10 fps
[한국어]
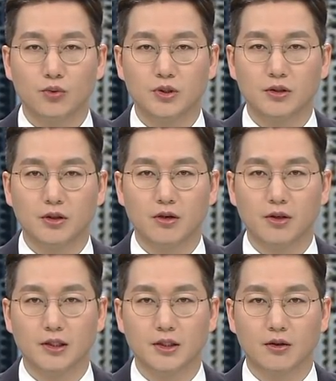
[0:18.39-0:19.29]
토지거래
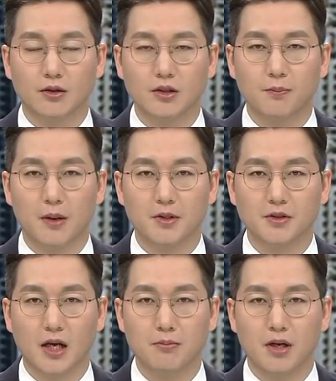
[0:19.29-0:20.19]
허가제를
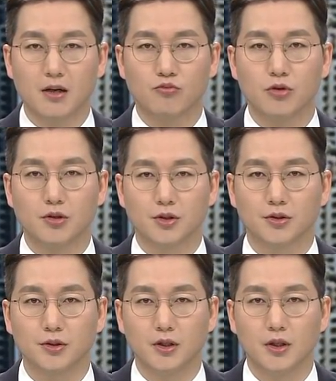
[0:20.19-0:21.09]
언급하면서 한발
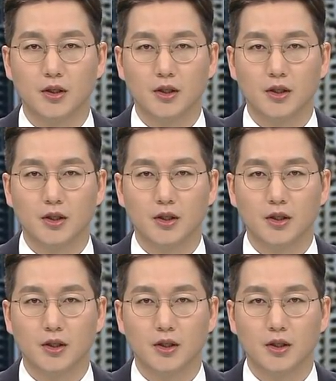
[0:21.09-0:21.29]
물러섰죠.